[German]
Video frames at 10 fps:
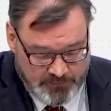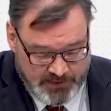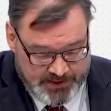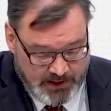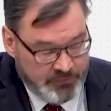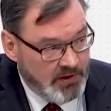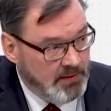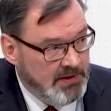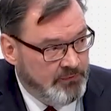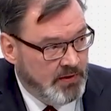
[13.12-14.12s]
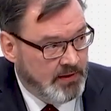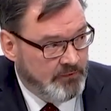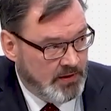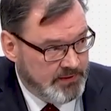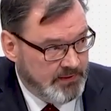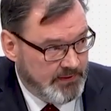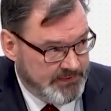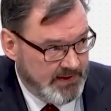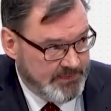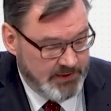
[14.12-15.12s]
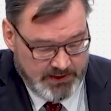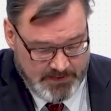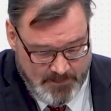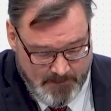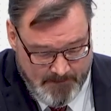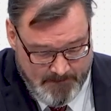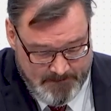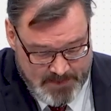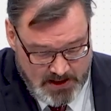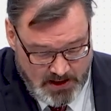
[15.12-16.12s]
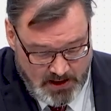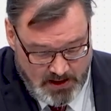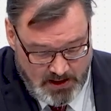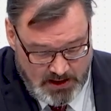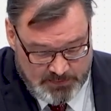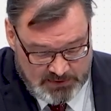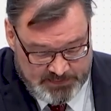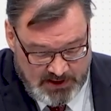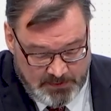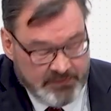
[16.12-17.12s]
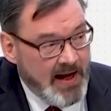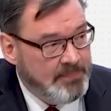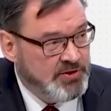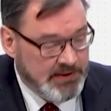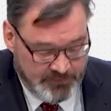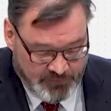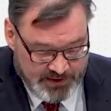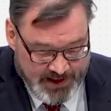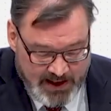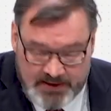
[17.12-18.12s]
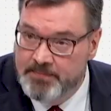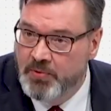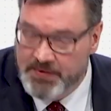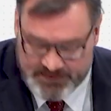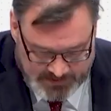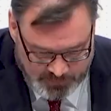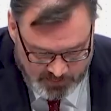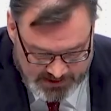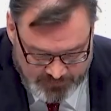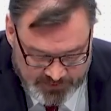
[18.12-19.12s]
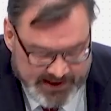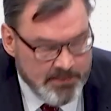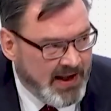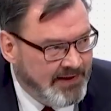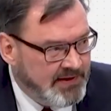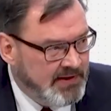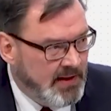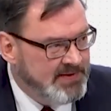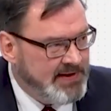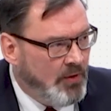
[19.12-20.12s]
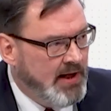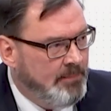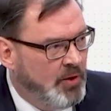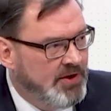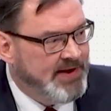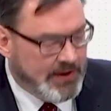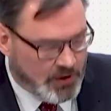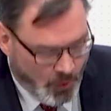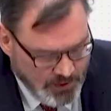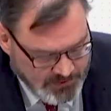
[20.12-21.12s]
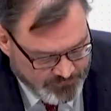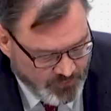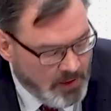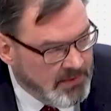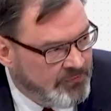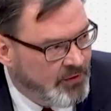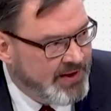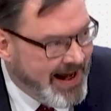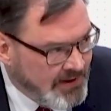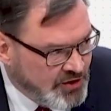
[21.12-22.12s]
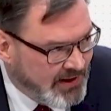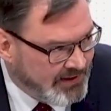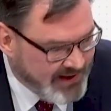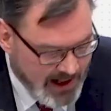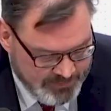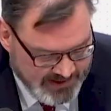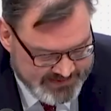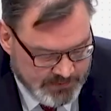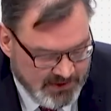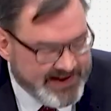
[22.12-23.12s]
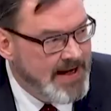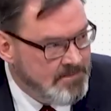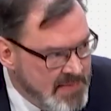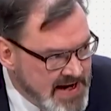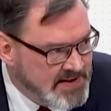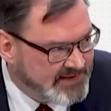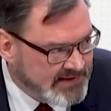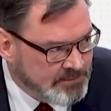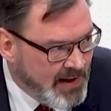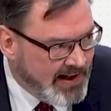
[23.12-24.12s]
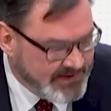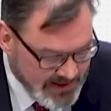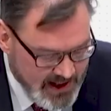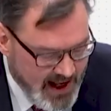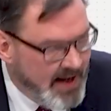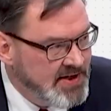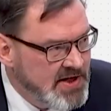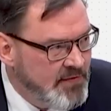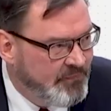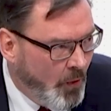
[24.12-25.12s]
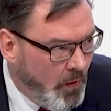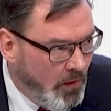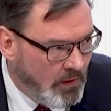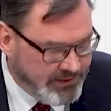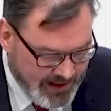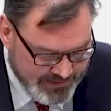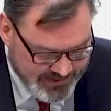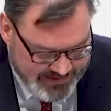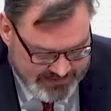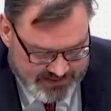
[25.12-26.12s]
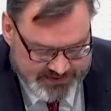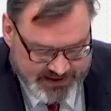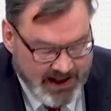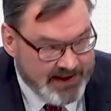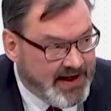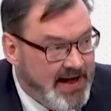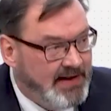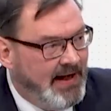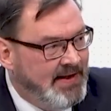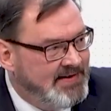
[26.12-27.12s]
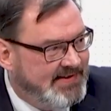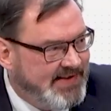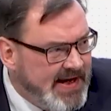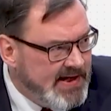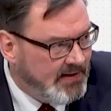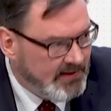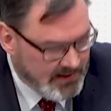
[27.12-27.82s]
Vielen Dank für Ihre mitführenden Worte aus der SPD. Ich muss mich nämlich verabschieden von der alten Bundesrepublik, von dem Land, in dem es auch in der Politik Grundformen von Anstand gab, Herr Siebels, ein Mindestmaß an Niveau und an Redlichkeit. Denn Sie